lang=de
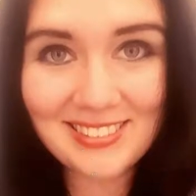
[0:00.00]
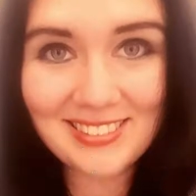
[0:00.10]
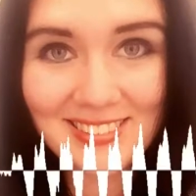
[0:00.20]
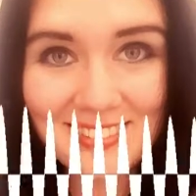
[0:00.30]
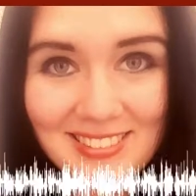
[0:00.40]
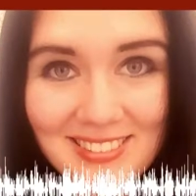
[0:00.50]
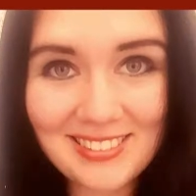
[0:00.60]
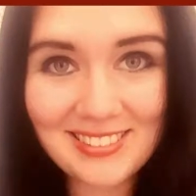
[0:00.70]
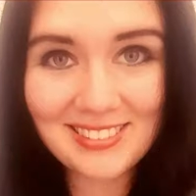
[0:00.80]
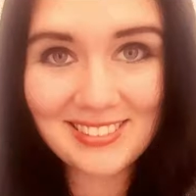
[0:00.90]
Und
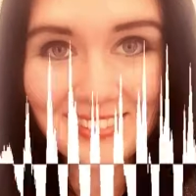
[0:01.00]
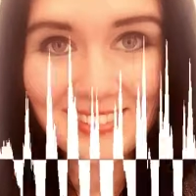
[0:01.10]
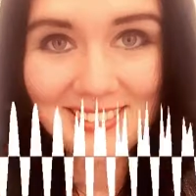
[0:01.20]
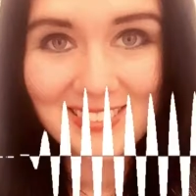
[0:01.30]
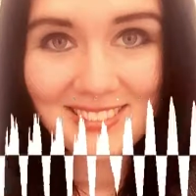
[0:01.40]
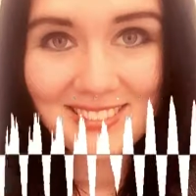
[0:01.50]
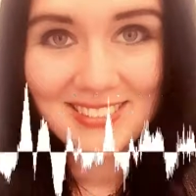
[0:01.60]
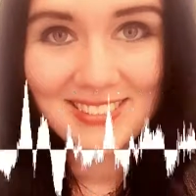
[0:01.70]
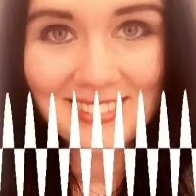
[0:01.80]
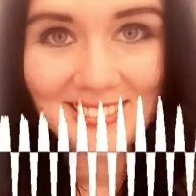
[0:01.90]
damit meine
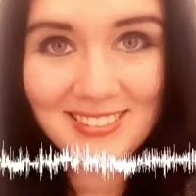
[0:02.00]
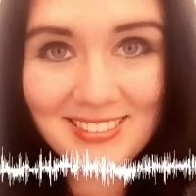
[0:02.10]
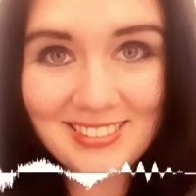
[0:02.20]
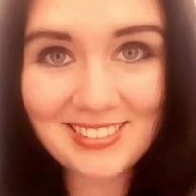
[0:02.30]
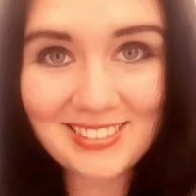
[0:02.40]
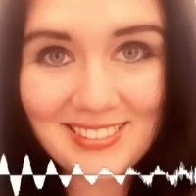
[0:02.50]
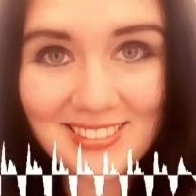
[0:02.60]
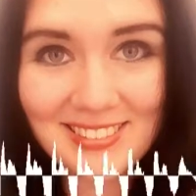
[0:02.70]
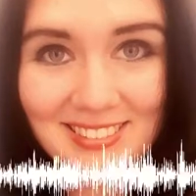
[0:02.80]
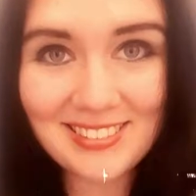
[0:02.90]
ich nicht
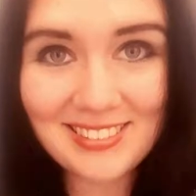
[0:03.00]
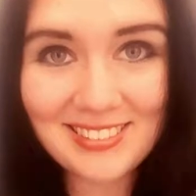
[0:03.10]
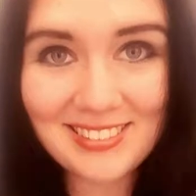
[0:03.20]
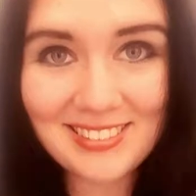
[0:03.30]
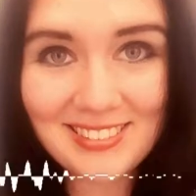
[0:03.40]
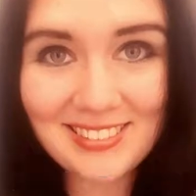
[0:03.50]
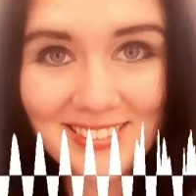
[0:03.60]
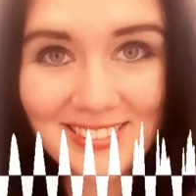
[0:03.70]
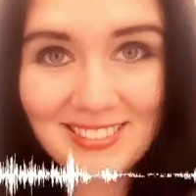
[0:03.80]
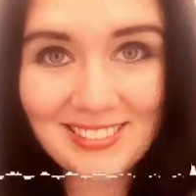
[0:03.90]
jetzt
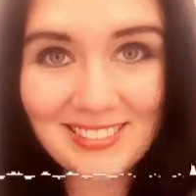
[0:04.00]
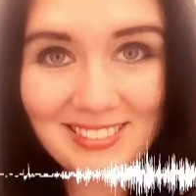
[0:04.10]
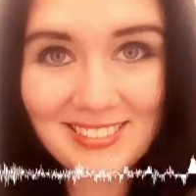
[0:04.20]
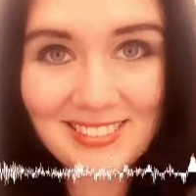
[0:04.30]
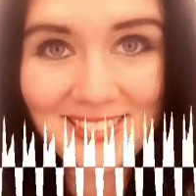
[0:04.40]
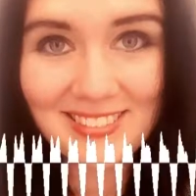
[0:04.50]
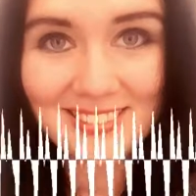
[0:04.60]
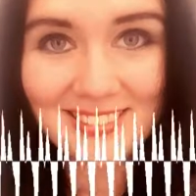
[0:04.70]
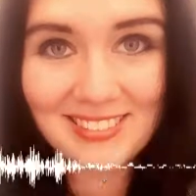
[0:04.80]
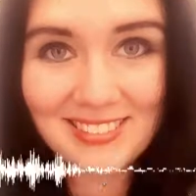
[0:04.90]
Masturbation
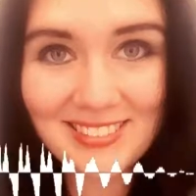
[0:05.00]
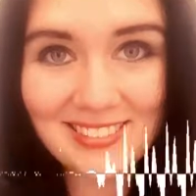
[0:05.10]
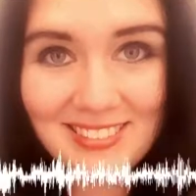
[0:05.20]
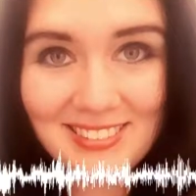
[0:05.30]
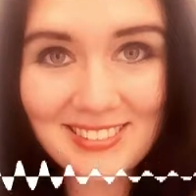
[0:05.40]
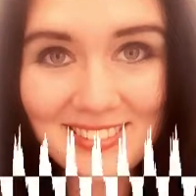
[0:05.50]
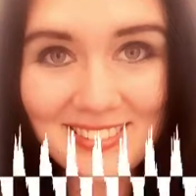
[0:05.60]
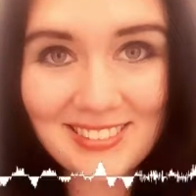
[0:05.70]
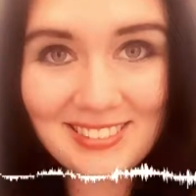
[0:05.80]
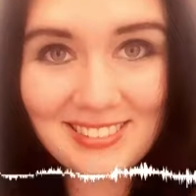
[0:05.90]
oder so etwas, wobei
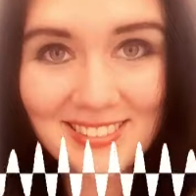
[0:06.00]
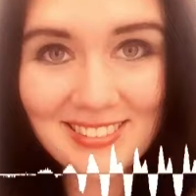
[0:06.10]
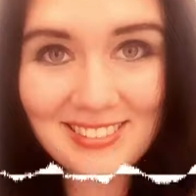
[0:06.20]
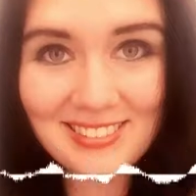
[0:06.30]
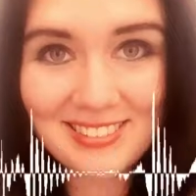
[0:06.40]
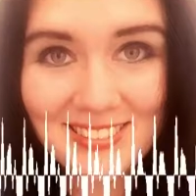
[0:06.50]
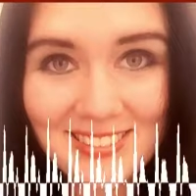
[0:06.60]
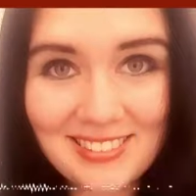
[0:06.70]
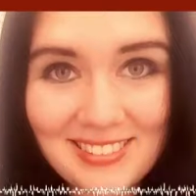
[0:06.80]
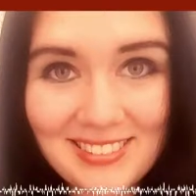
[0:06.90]
das natürlich
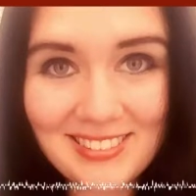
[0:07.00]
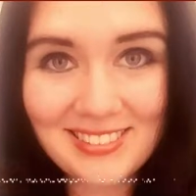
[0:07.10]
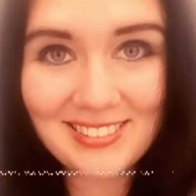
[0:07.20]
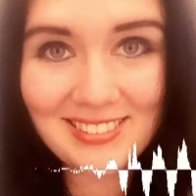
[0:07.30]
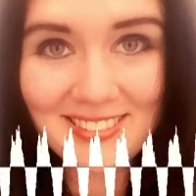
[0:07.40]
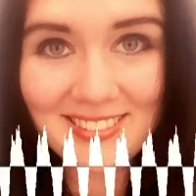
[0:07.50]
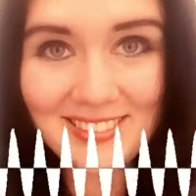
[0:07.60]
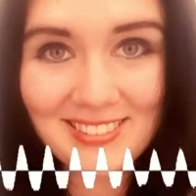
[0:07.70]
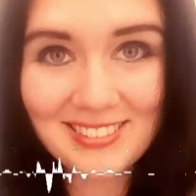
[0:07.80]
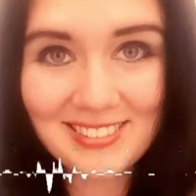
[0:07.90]
auch
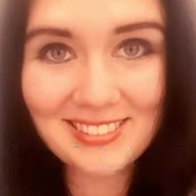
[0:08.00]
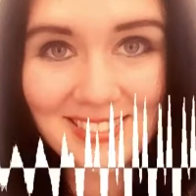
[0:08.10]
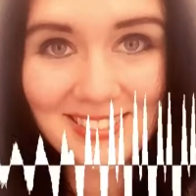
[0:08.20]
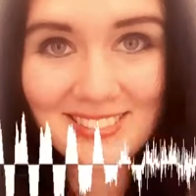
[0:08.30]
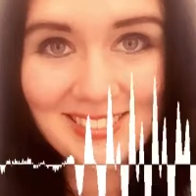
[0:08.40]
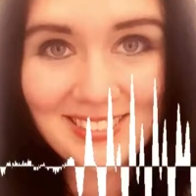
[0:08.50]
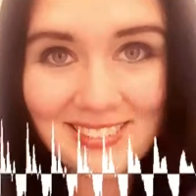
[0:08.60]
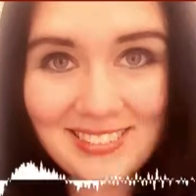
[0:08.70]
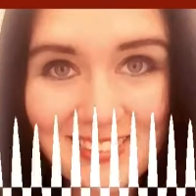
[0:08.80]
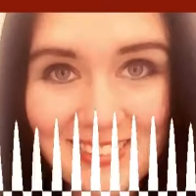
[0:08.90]
ein sehr
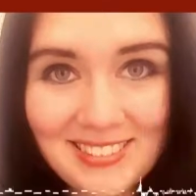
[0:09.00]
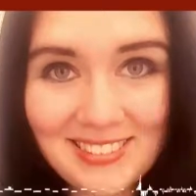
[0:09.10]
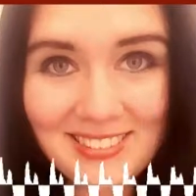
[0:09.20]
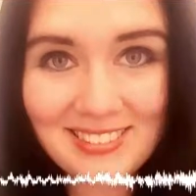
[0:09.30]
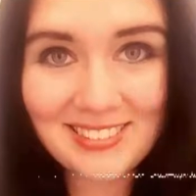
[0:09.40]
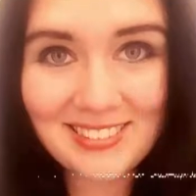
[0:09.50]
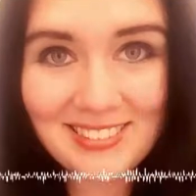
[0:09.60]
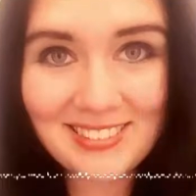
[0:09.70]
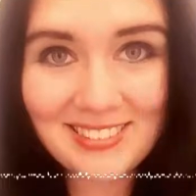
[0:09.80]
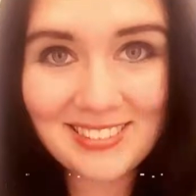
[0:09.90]
schöner Punkt ist,
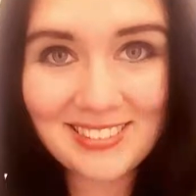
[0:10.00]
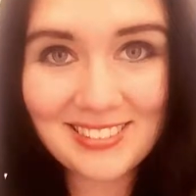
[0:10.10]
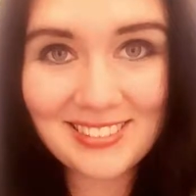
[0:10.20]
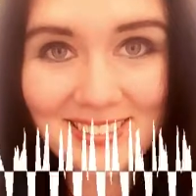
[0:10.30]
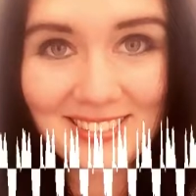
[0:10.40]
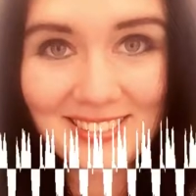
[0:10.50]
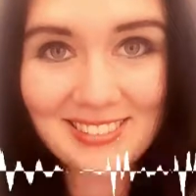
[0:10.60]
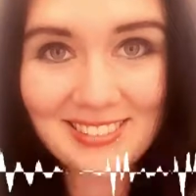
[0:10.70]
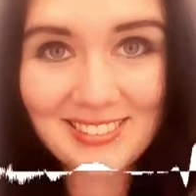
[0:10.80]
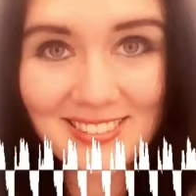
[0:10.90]
sondern
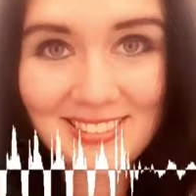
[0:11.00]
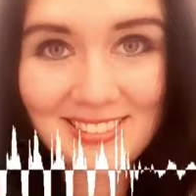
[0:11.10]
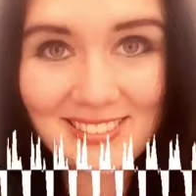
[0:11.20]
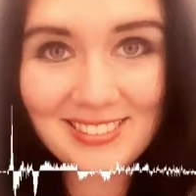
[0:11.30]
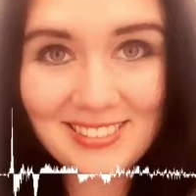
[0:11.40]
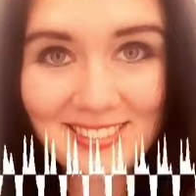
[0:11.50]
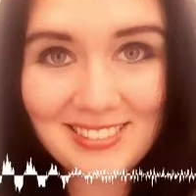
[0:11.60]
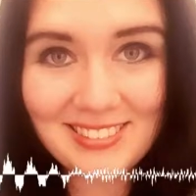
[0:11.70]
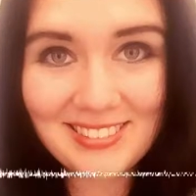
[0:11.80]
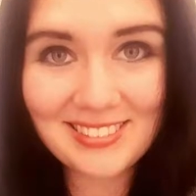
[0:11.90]
ich meine
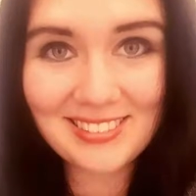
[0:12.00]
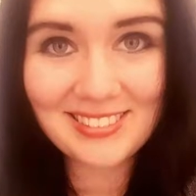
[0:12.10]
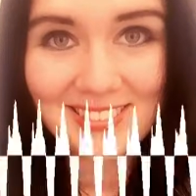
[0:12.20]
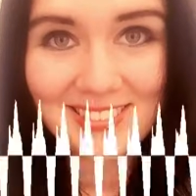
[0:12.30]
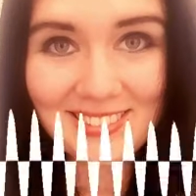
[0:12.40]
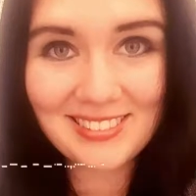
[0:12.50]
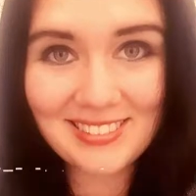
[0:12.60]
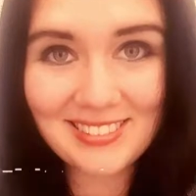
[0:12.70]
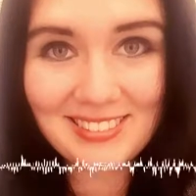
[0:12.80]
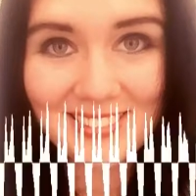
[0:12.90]
einfach, deinen
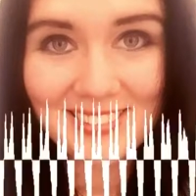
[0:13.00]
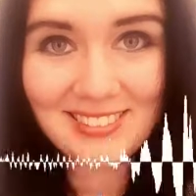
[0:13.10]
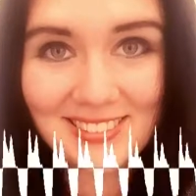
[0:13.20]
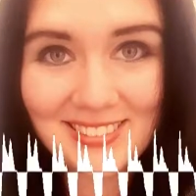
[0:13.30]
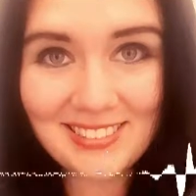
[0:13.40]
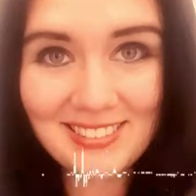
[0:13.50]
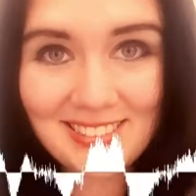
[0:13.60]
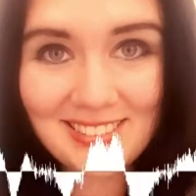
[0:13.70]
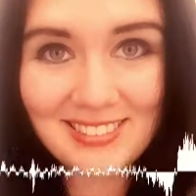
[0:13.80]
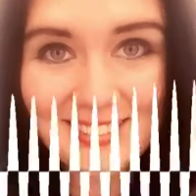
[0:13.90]
Körper
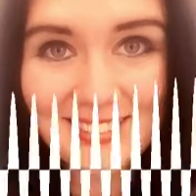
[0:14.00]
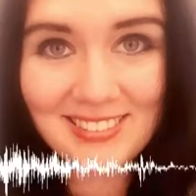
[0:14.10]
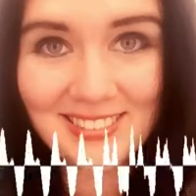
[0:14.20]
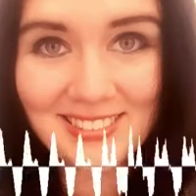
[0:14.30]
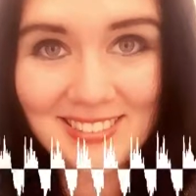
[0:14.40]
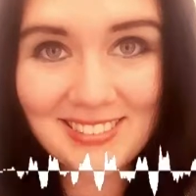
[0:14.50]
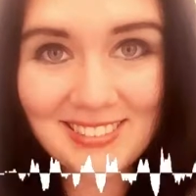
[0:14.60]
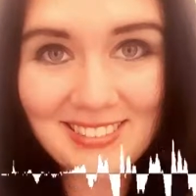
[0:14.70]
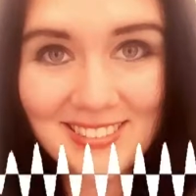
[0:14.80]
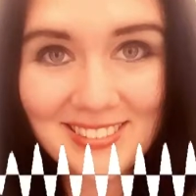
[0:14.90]
wirklich kennenzulernen
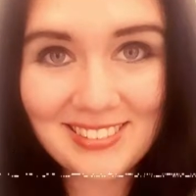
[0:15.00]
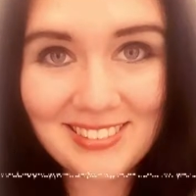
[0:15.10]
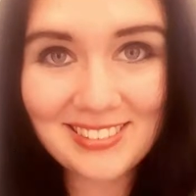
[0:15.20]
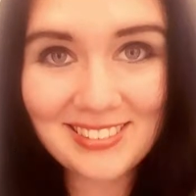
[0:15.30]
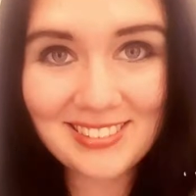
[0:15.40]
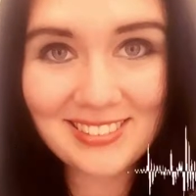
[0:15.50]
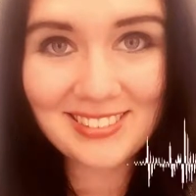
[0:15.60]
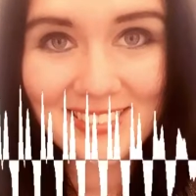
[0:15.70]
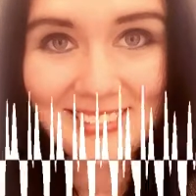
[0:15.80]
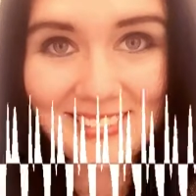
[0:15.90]
und deinen
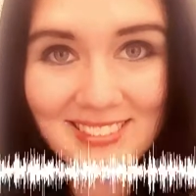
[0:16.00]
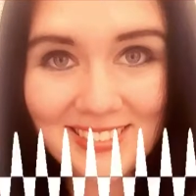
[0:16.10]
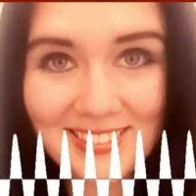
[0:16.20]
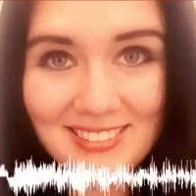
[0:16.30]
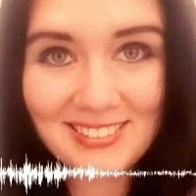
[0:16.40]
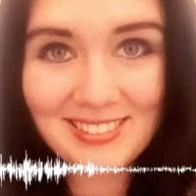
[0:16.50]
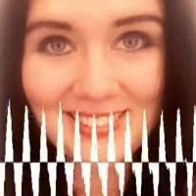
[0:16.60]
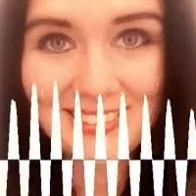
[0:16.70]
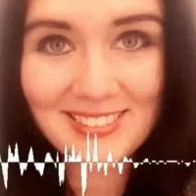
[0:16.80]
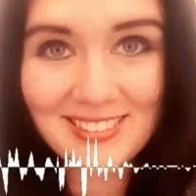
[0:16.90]
Körper zu
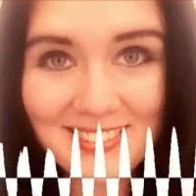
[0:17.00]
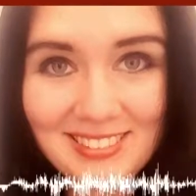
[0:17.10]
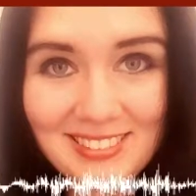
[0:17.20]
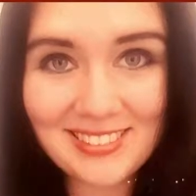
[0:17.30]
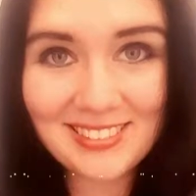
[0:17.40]
massieren und